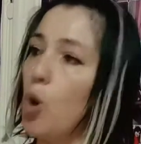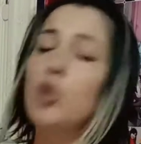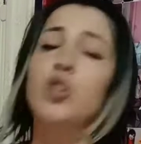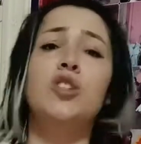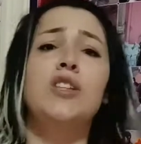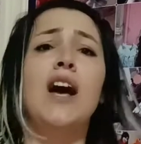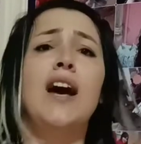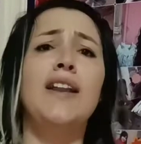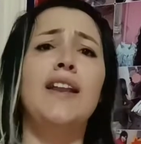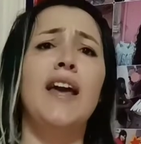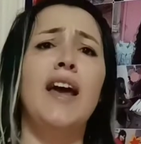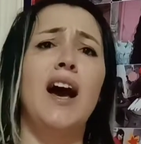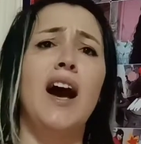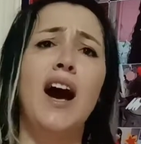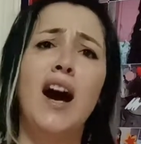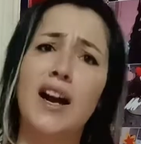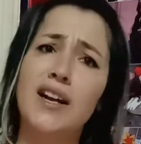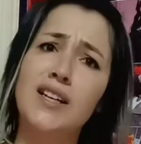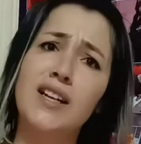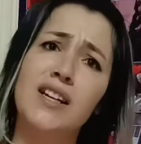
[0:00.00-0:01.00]
Postane
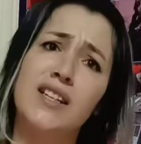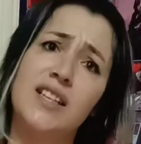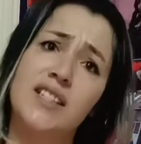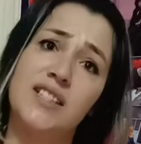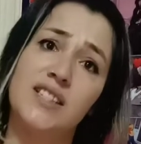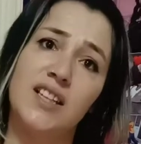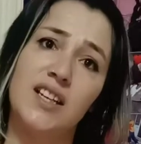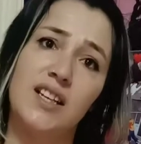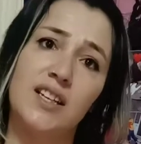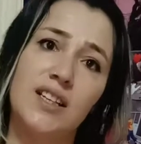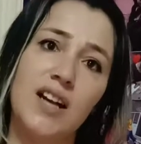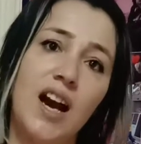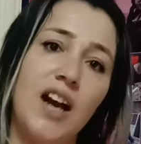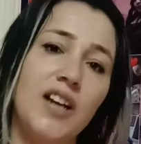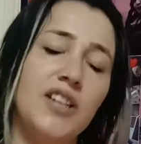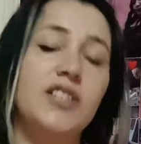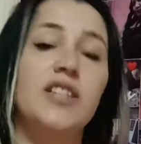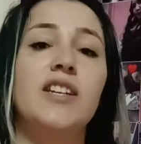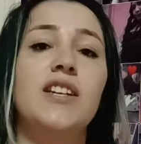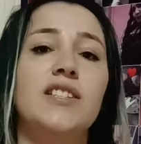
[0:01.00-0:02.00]
arka arası,
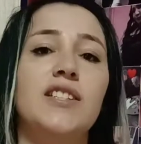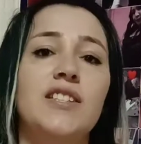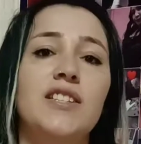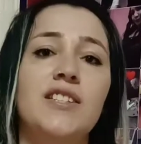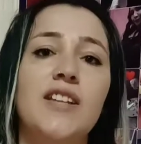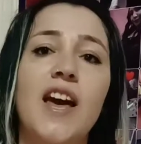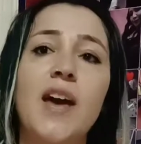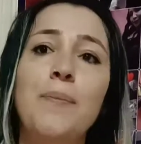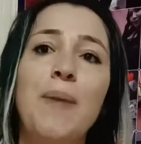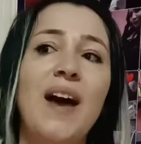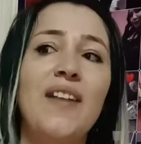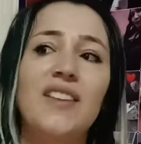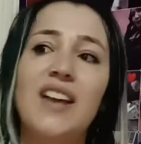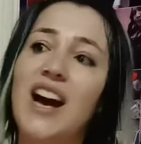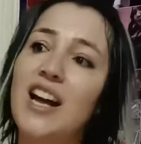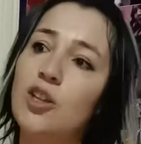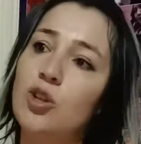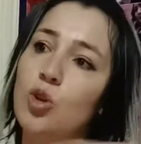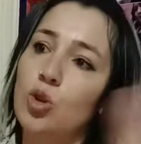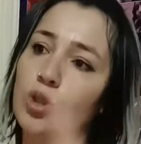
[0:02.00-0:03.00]
karşı arasında hemen
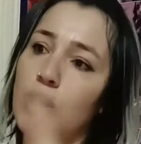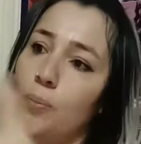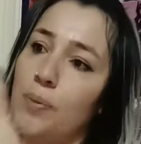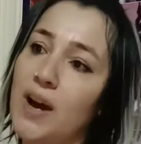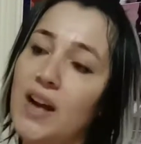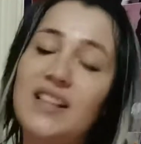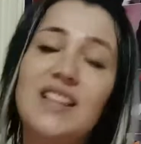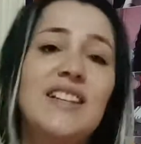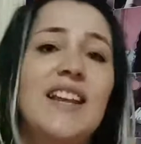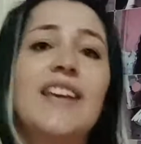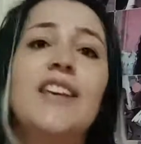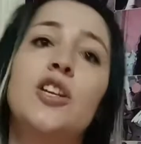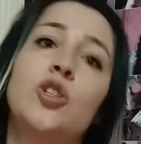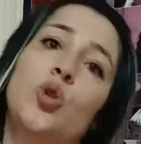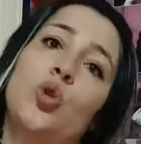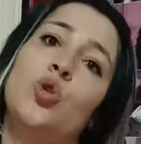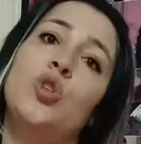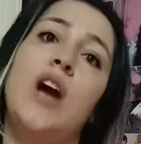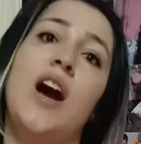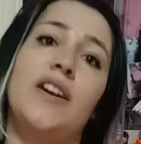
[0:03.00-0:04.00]
Katlı Otopark'ın Ege
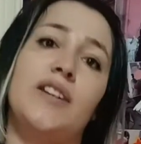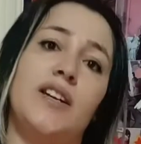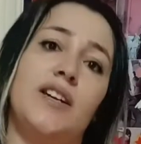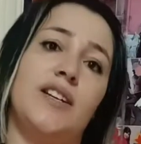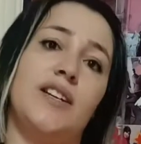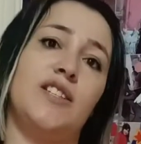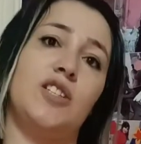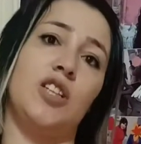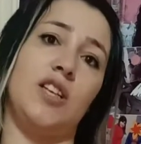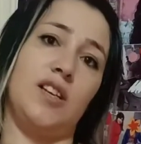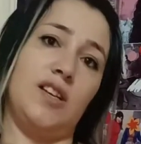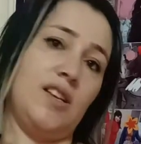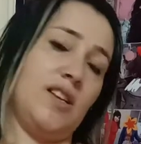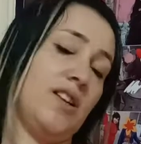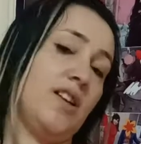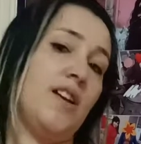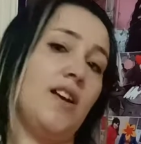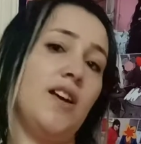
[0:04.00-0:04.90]
Şok'un arka arası.